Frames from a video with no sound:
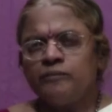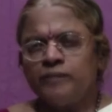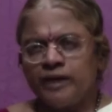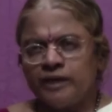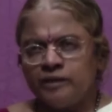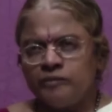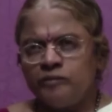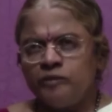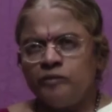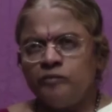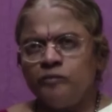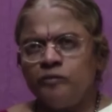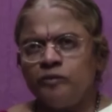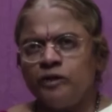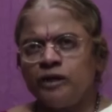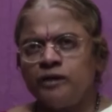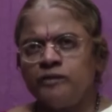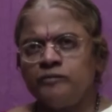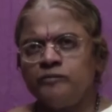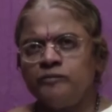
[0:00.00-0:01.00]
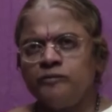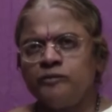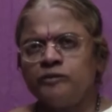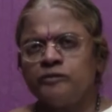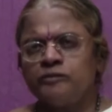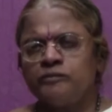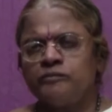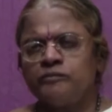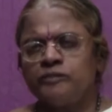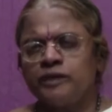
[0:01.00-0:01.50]
மனமும் உடலும்
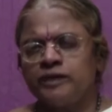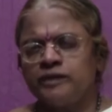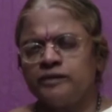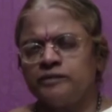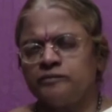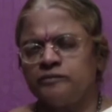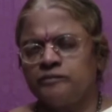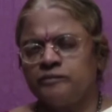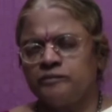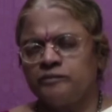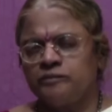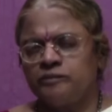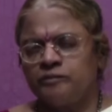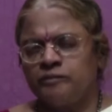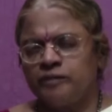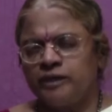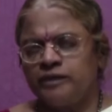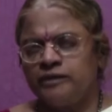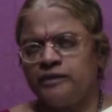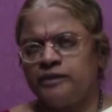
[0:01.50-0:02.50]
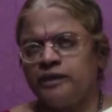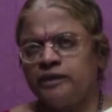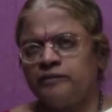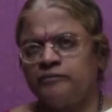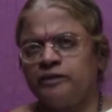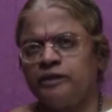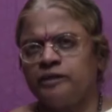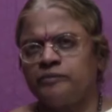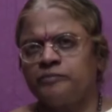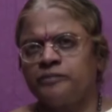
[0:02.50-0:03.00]
ஒரு மன ஒரு மன
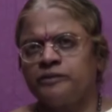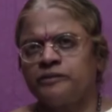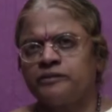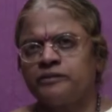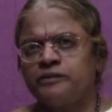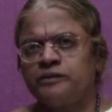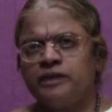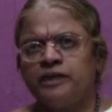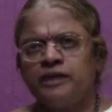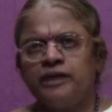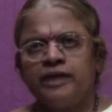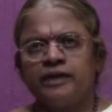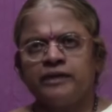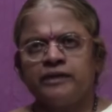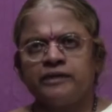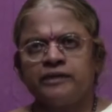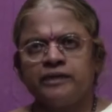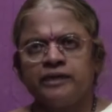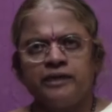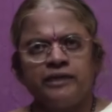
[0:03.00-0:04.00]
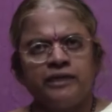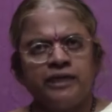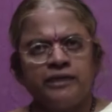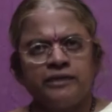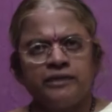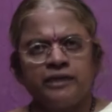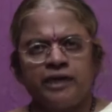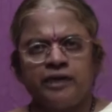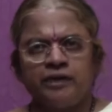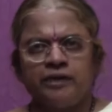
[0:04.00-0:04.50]
நிறைவு ஏற்பட்டு எல்லார்கிட்டக்கும்
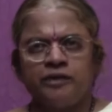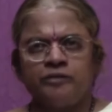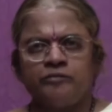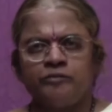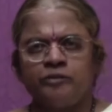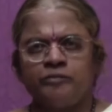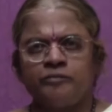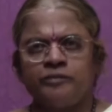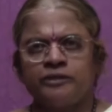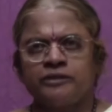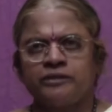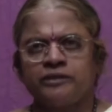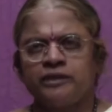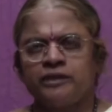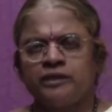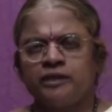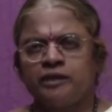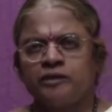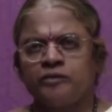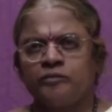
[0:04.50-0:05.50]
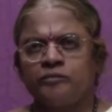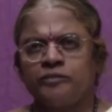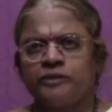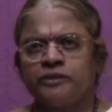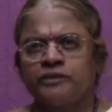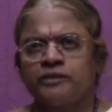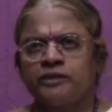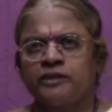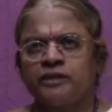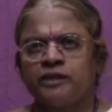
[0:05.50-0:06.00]
நான் இந்த அருள் அனுபவம் பெற்றேனாக்கும்
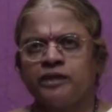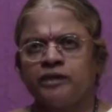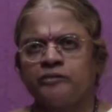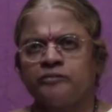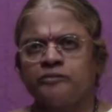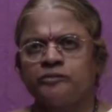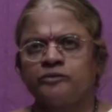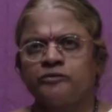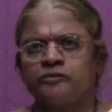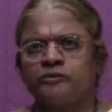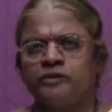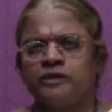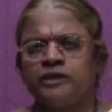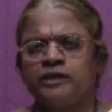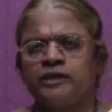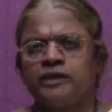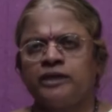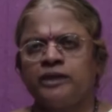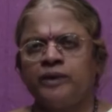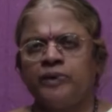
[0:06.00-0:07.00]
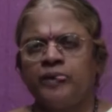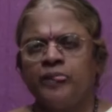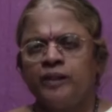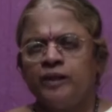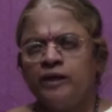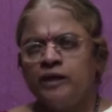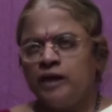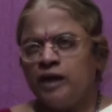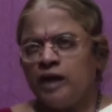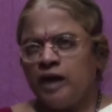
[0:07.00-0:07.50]
பெற்றேனாக்கும்னு சொன்னேன்னா
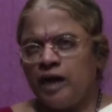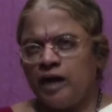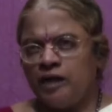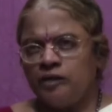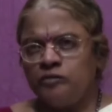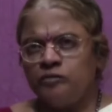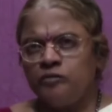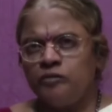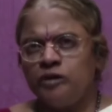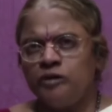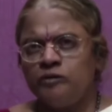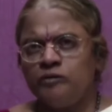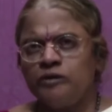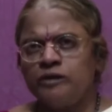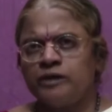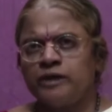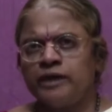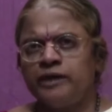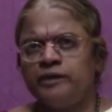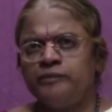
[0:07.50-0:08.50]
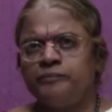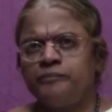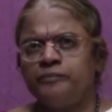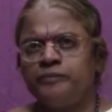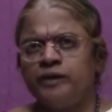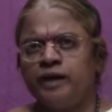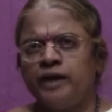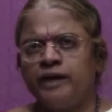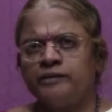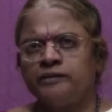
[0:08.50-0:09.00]
அது கூட ஒரு
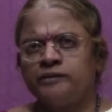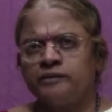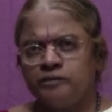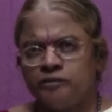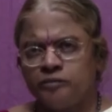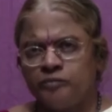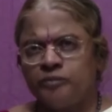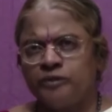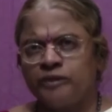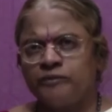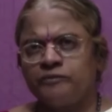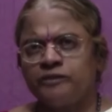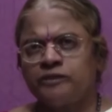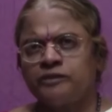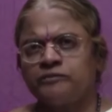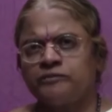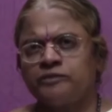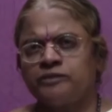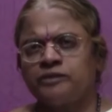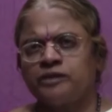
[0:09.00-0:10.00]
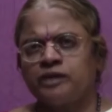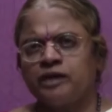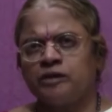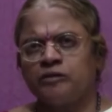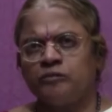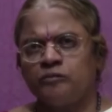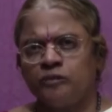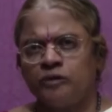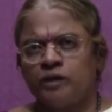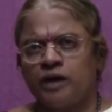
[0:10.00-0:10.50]
கழிப்பு அது இன்னும் பிறவிக்கு
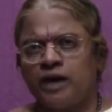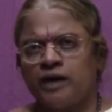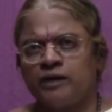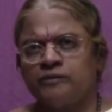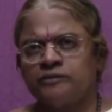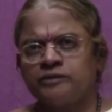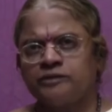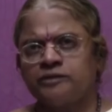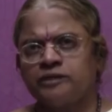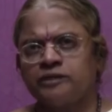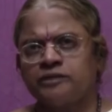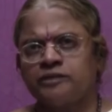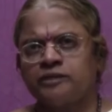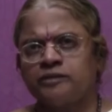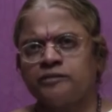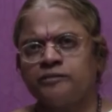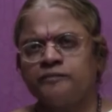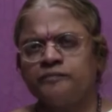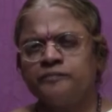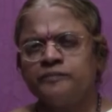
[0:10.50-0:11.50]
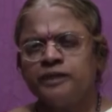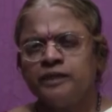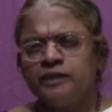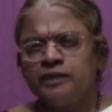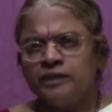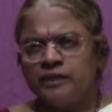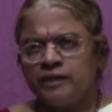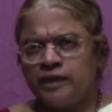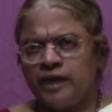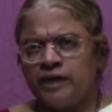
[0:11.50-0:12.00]
வித்தாகும் ஒரு ஆணவத்தை தரும்
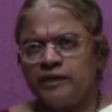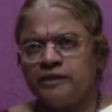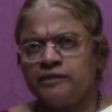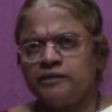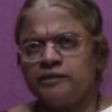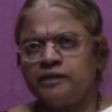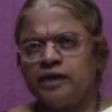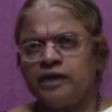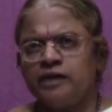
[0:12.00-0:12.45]
நான் இந்த